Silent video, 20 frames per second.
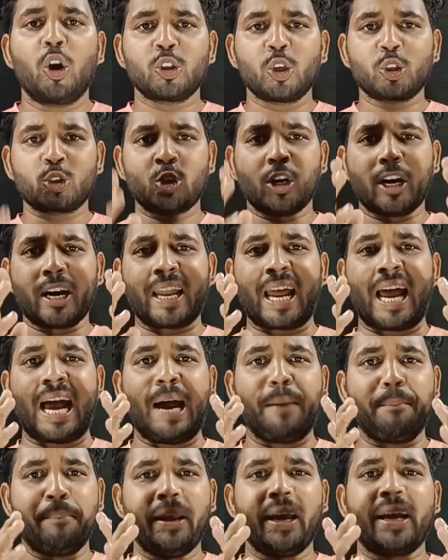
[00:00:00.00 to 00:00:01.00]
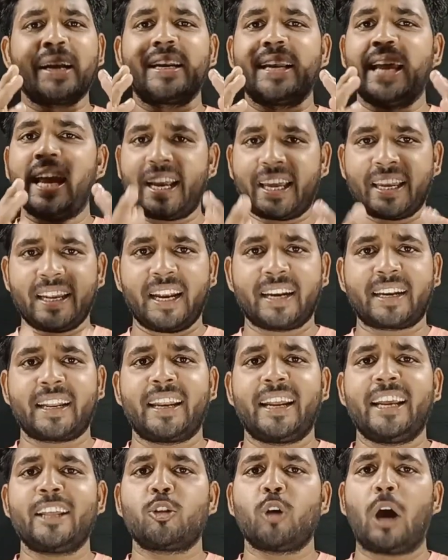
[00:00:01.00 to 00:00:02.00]
और दोस्तों अगर आप भी एक नए
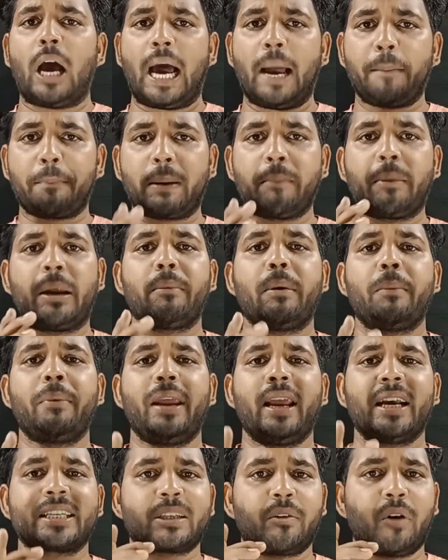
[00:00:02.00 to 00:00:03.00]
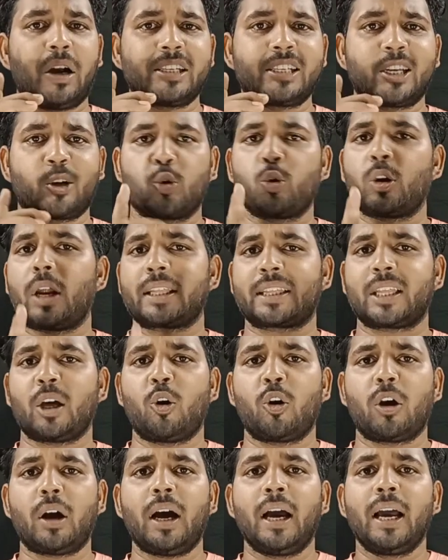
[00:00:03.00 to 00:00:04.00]
क्रिएटर हैं तो आपके मन में भी एक सवाल जरूर
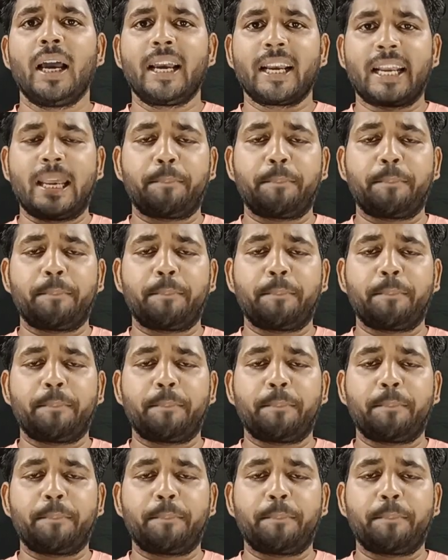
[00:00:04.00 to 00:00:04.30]
आता होगा